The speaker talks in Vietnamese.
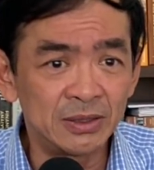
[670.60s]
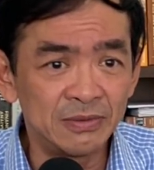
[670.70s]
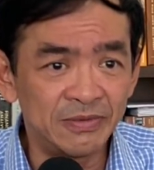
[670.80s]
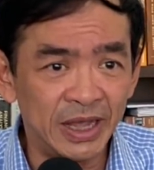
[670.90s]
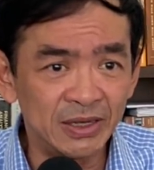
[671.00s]

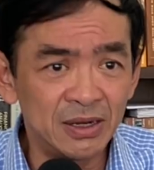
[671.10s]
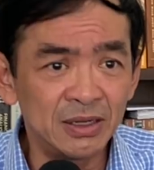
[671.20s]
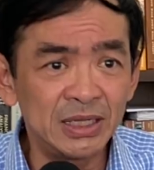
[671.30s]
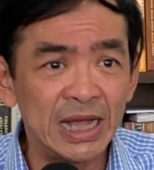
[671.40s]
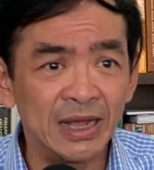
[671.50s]
việc nó
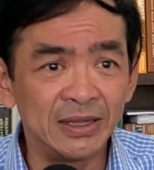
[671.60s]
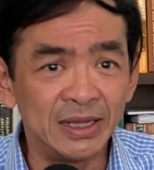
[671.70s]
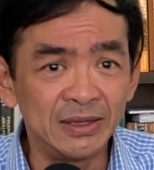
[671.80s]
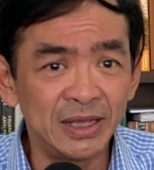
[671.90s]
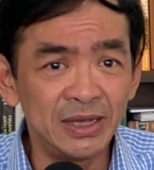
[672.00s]
cũng đang
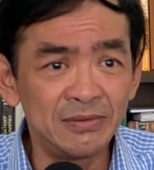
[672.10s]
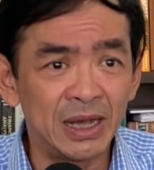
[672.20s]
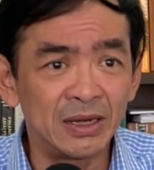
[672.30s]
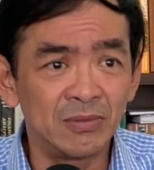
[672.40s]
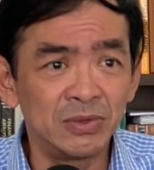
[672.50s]
diễn tiến
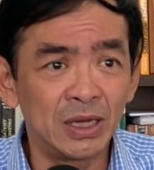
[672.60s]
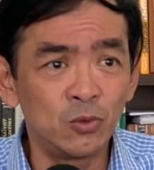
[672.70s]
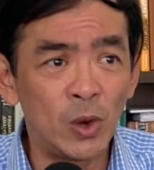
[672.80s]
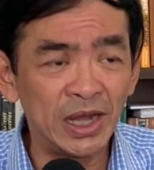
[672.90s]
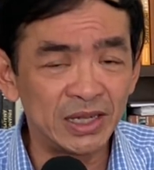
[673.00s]
và trong cái
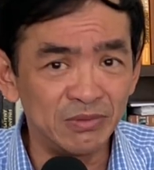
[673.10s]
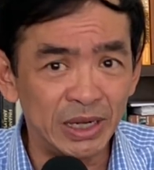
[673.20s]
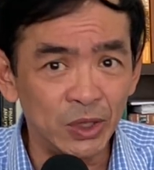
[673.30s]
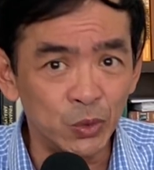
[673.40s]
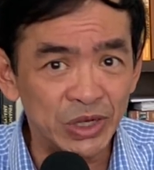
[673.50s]
quá trình
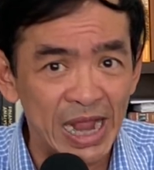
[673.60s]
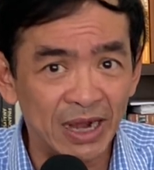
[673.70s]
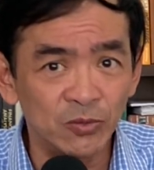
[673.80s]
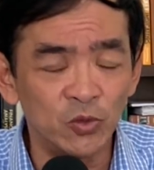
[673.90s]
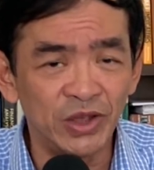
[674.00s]
mà điều
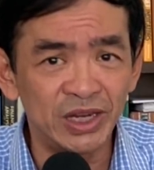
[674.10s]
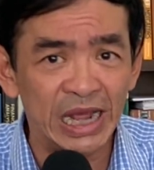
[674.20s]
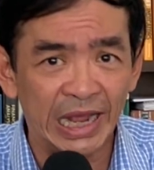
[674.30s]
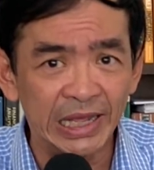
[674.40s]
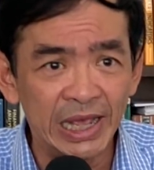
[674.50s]
tra cái vụ việc
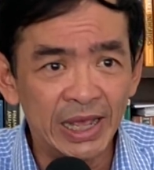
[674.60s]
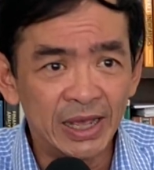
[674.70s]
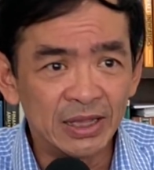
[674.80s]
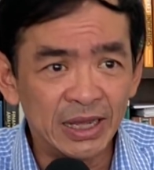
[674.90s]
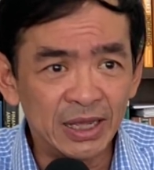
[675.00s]
này
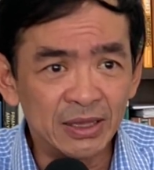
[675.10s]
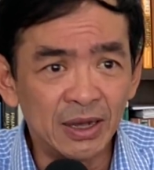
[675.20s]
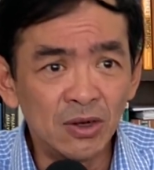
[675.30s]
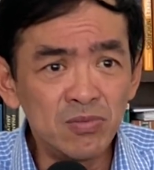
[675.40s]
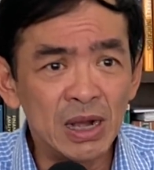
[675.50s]
thì
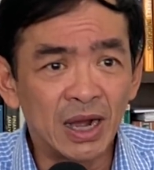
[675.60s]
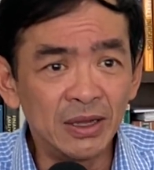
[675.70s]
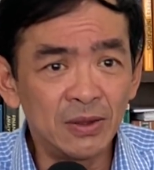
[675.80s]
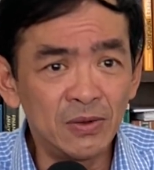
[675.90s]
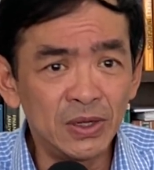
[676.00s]
từ lúc mà
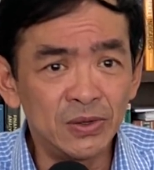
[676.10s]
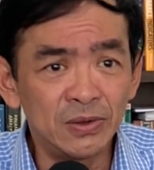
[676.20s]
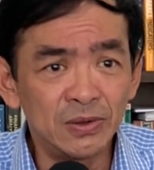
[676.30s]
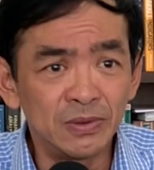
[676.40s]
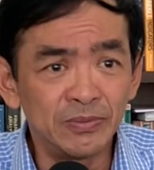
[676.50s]
khởi tố
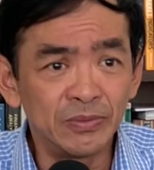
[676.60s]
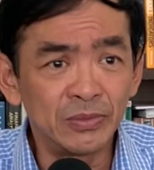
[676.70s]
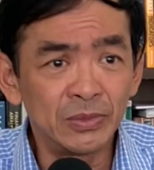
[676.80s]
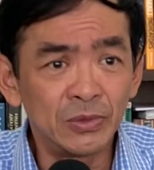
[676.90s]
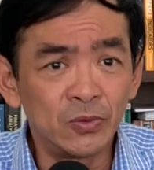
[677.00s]
điều
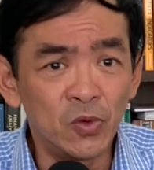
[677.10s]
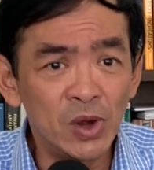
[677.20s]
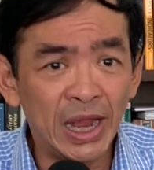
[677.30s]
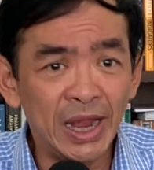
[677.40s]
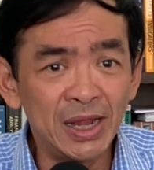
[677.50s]
vụ
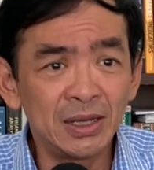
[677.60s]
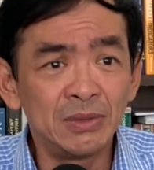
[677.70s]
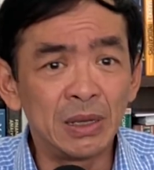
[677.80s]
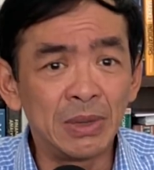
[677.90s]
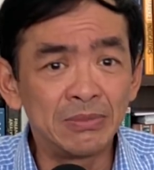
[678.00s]
án
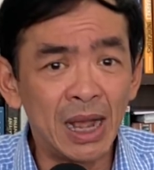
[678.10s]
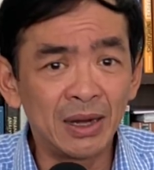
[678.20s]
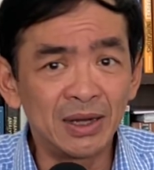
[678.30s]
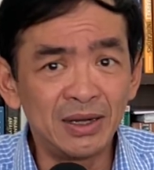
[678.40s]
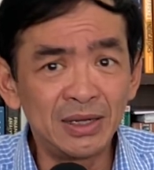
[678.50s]
khi bị bị
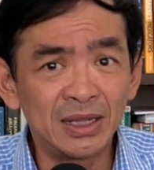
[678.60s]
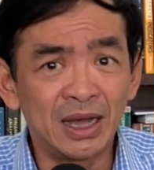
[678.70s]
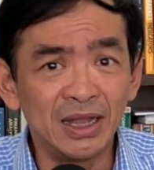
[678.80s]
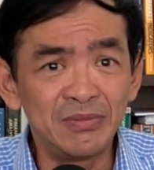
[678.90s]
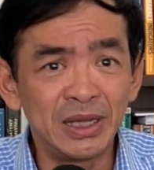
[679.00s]
bắt đến
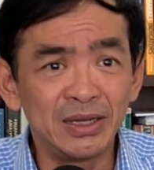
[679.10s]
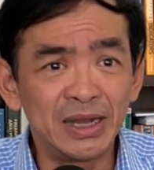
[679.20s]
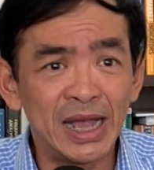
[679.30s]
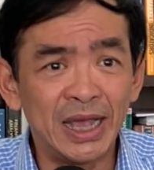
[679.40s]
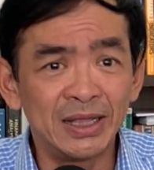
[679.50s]
thời điểm
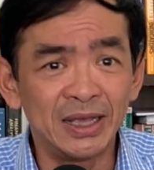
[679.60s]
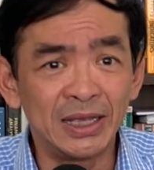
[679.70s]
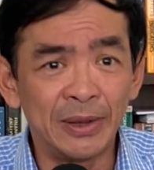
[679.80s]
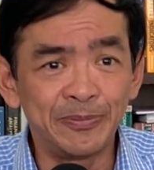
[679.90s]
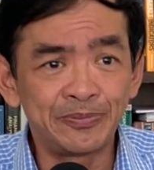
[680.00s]
hiện nay
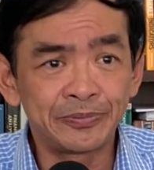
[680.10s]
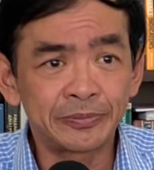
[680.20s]
thì um,